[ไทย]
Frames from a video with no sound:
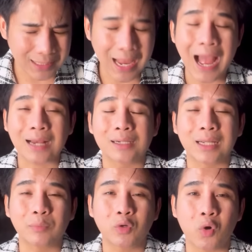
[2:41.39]
ยากเลย
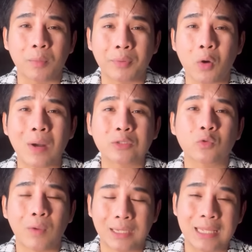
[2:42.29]
ครับทุกคน เพราะว่าทุก
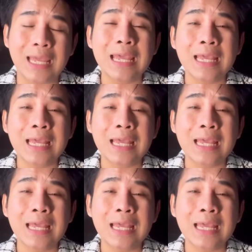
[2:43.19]
วันนี้